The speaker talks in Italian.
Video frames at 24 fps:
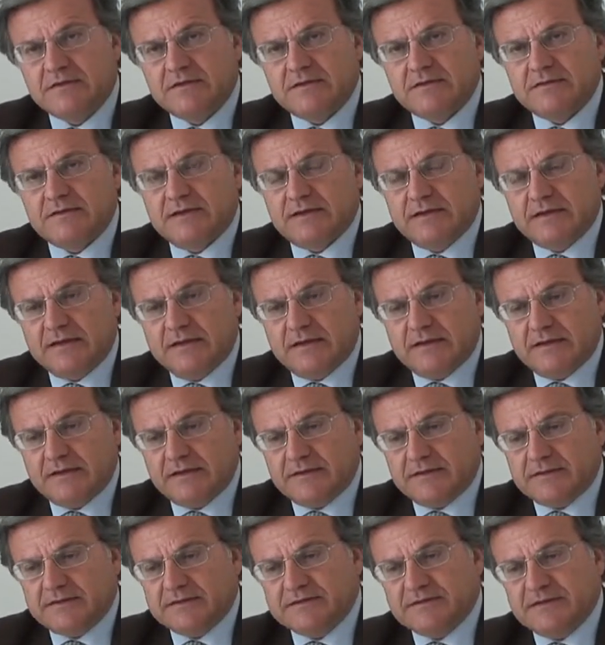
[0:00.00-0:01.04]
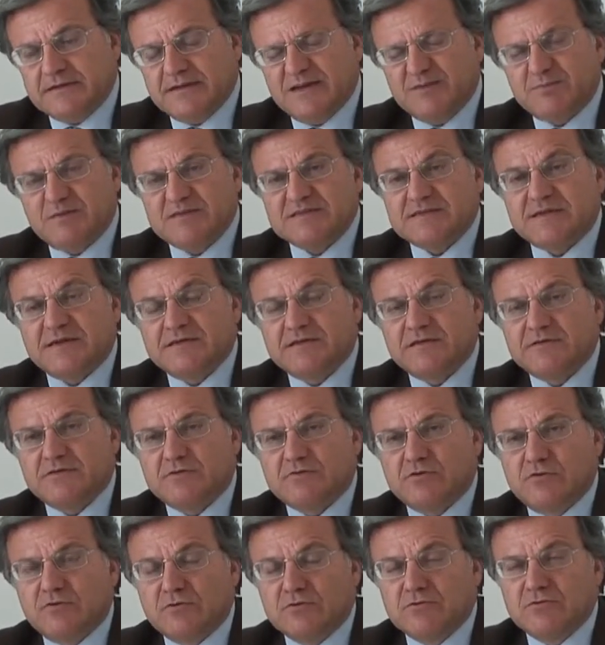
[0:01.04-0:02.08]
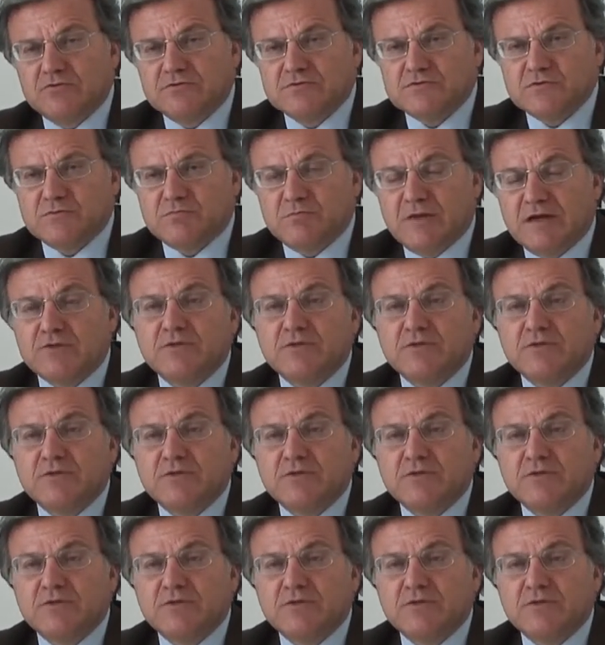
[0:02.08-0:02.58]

della, della pesca del tonno insomma,